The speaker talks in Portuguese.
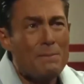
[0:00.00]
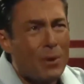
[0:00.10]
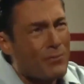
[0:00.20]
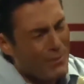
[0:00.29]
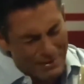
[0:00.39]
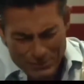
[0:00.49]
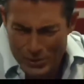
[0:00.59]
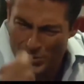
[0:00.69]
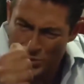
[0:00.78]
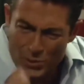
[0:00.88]
Por
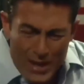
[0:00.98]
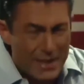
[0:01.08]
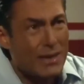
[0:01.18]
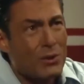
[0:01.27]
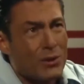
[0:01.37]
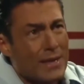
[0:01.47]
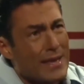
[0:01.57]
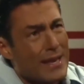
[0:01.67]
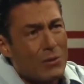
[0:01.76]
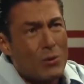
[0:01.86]
favor, eu quero que
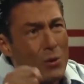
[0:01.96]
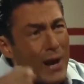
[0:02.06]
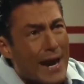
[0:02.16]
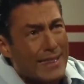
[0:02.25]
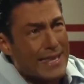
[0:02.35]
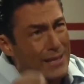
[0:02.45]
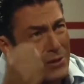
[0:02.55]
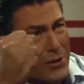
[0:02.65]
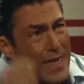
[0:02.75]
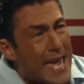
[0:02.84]
ela fique no lugar
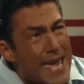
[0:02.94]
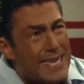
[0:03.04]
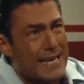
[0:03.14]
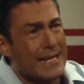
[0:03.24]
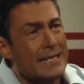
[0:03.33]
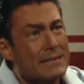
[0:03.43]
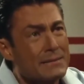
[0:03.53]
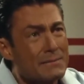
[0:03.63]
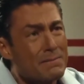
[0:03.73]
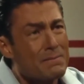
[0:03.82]
digno dela.
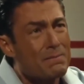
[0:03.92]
